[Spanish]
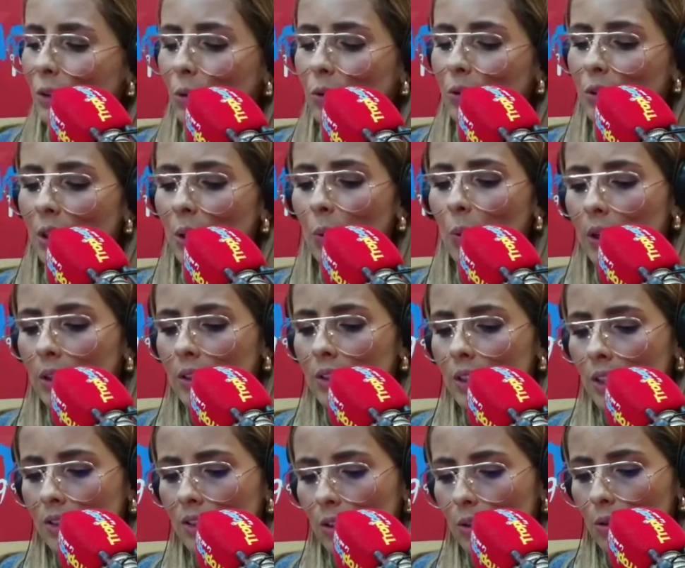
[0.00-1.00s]

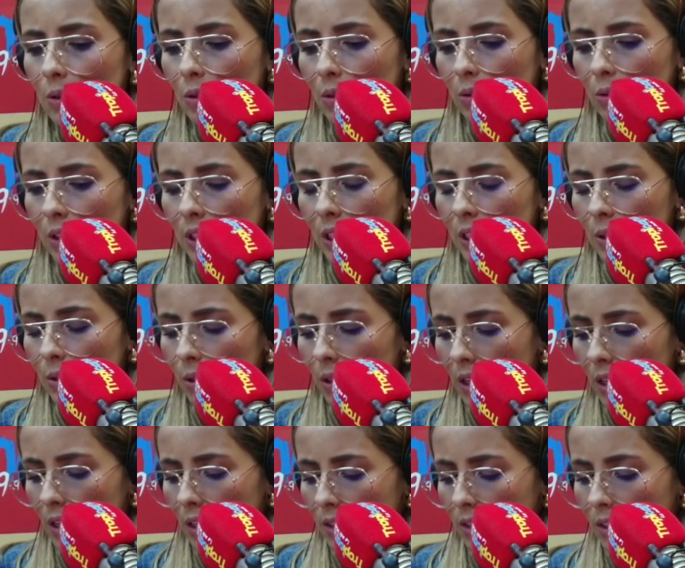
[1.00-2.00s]
consecuencias, señor Rodrigo,
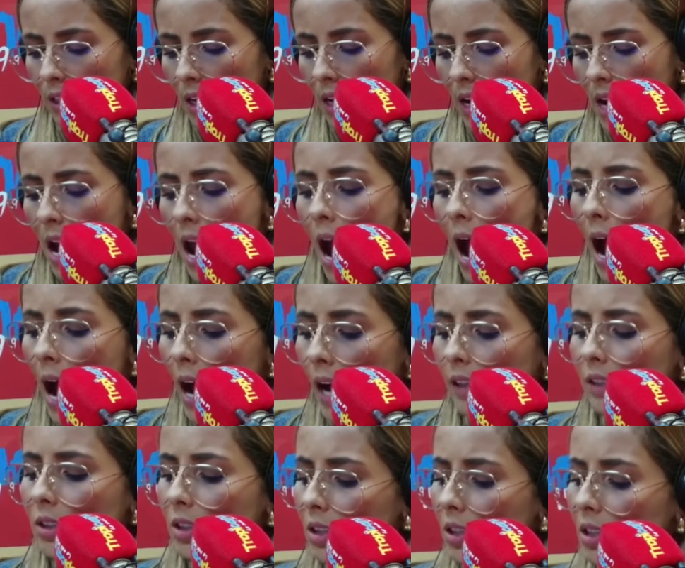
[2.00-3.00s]
de este
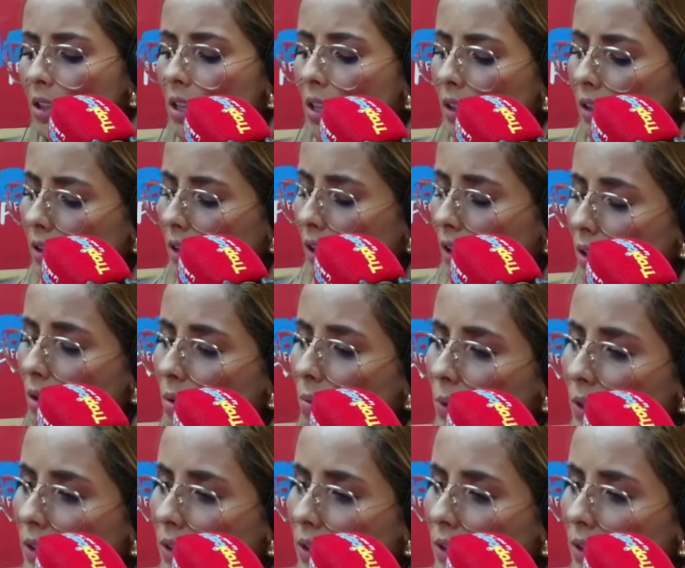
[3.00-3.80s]
accidente? ¿Cómo